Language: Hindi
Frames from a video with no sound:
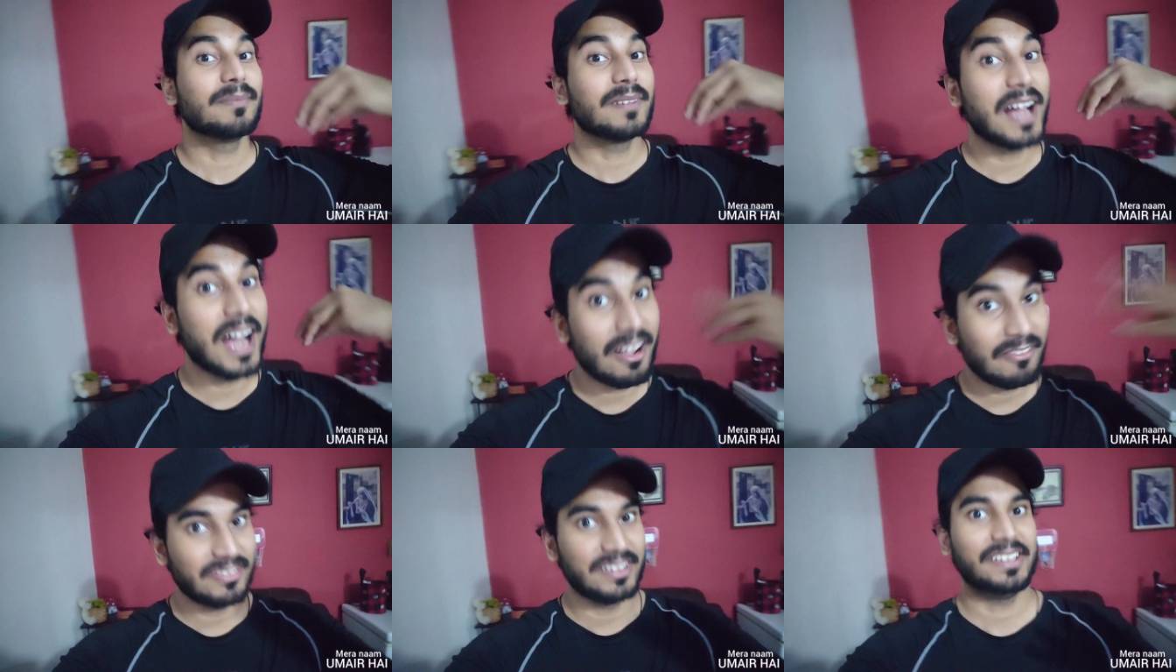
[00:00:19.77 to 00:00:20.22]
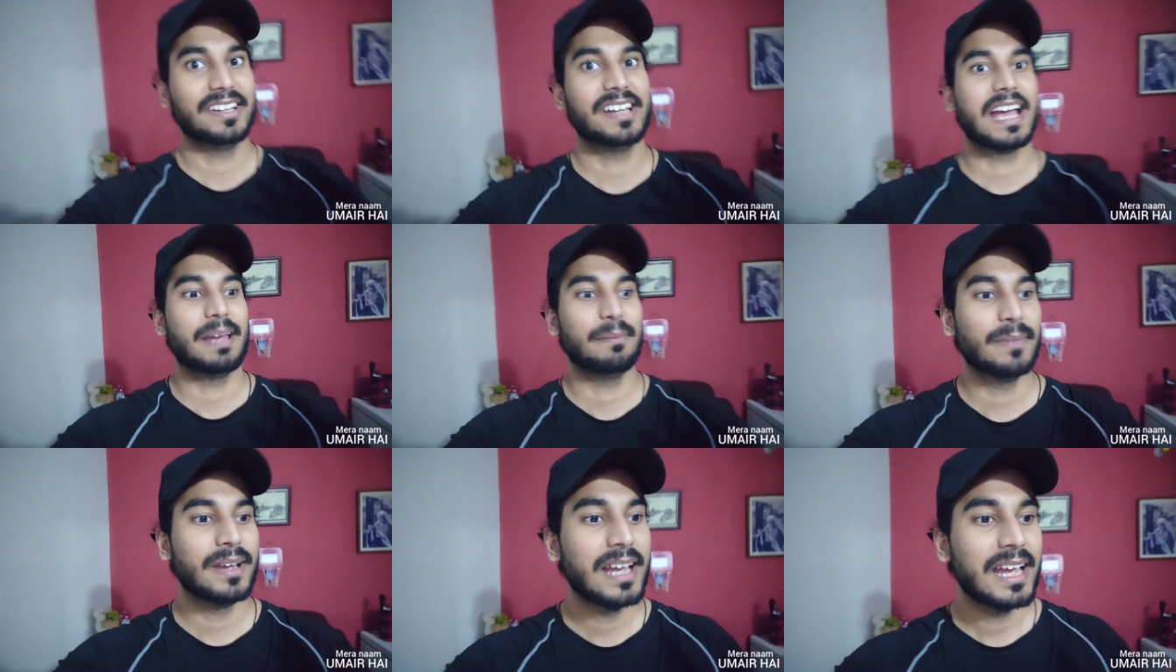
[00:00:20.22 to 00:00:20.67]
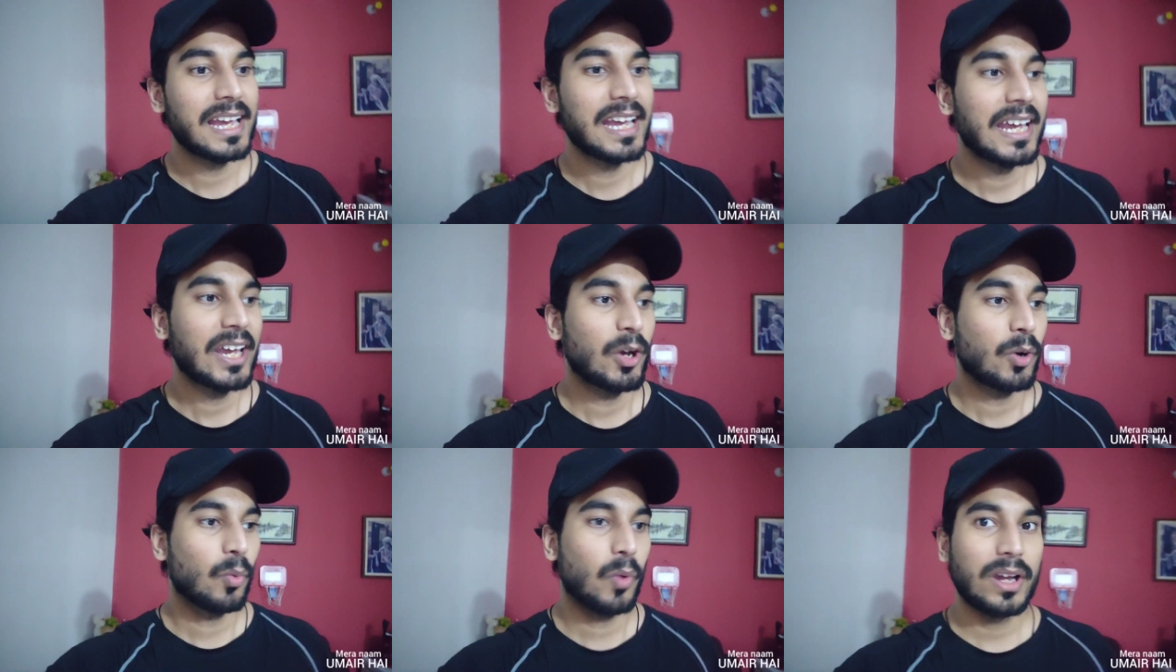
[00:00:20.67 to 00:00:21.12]
काफ़ी टाइम
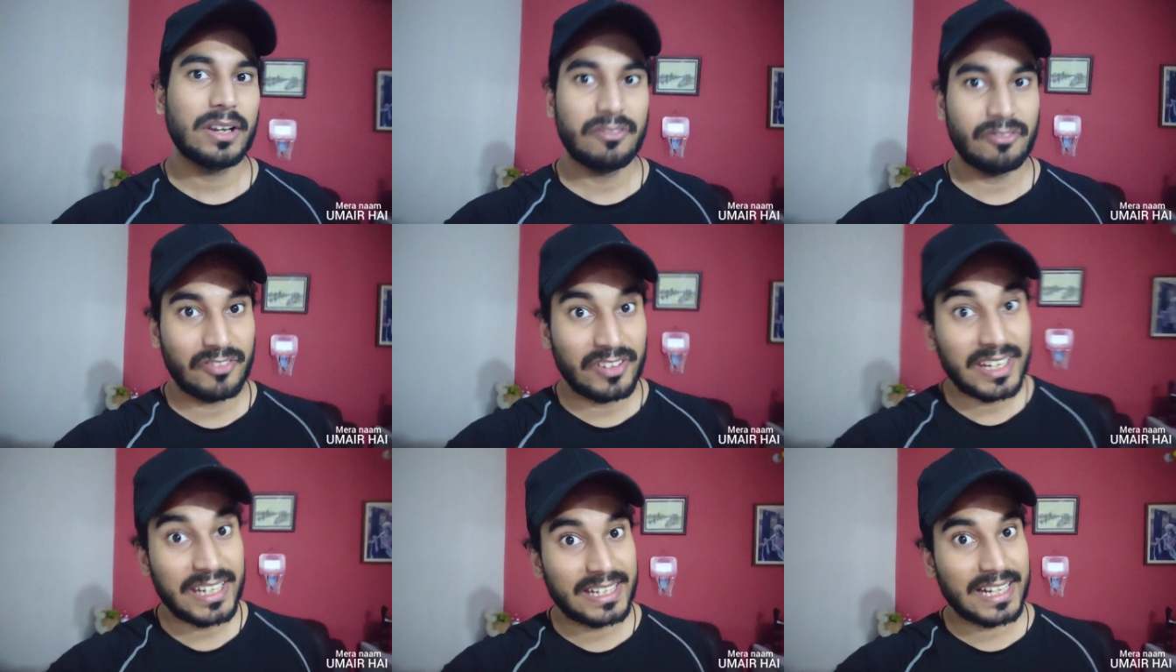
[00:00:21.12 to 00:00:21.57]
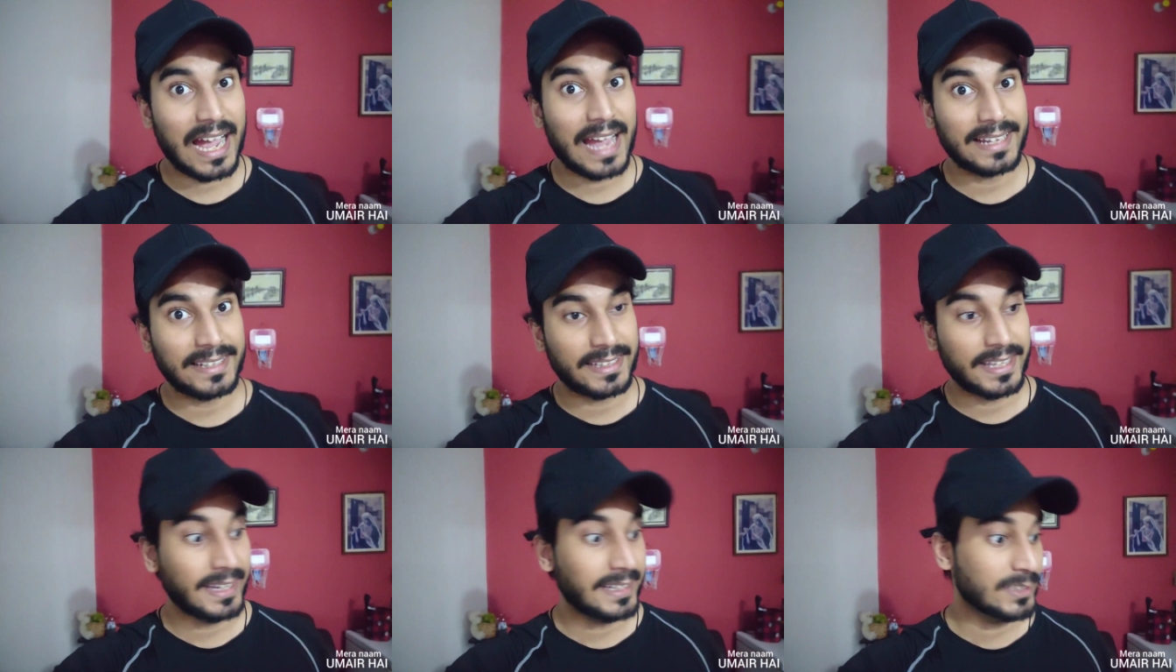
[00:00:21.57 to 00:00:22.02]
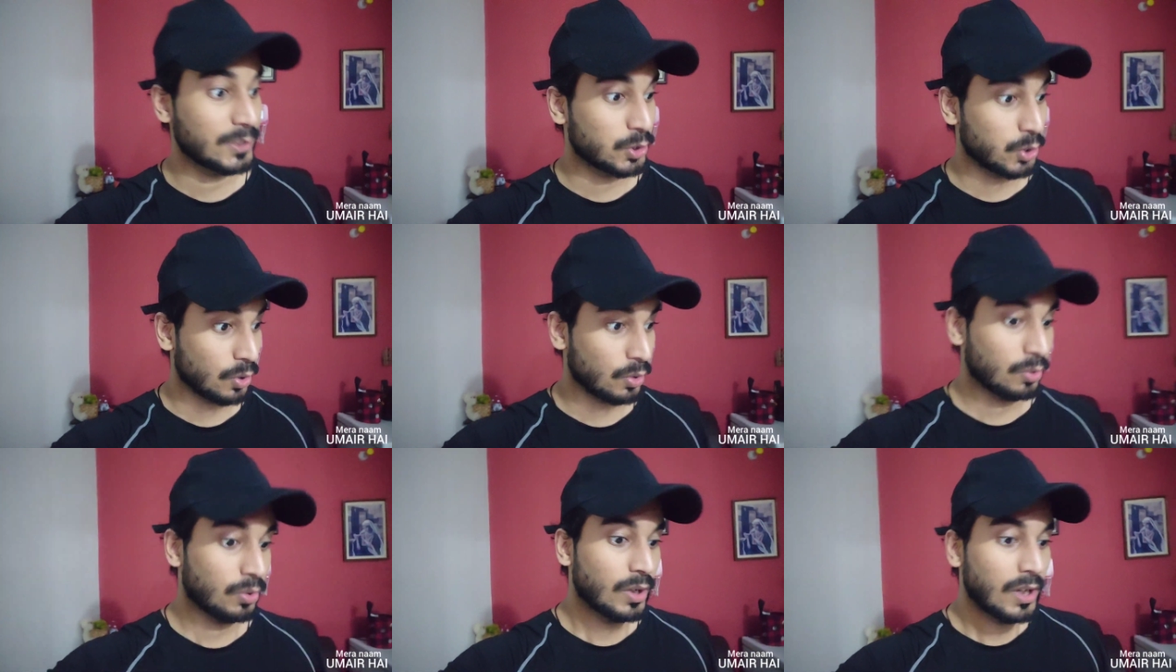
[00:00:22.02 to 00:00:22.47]
वन वीक आई थिंक
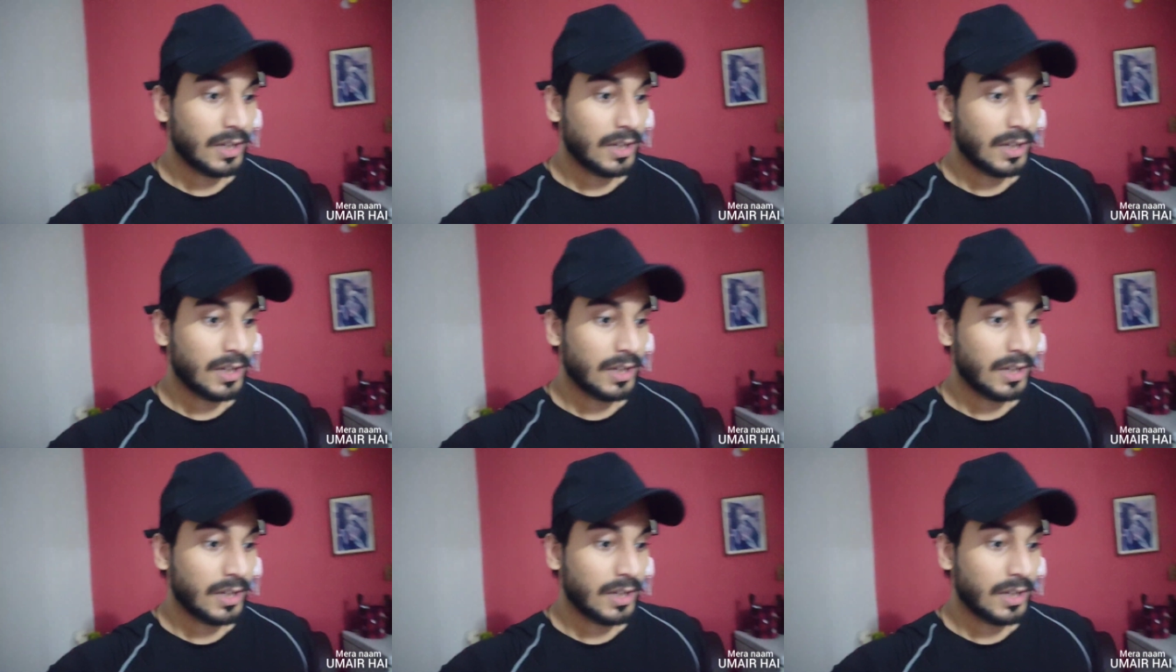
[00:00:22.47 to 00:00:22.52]
सो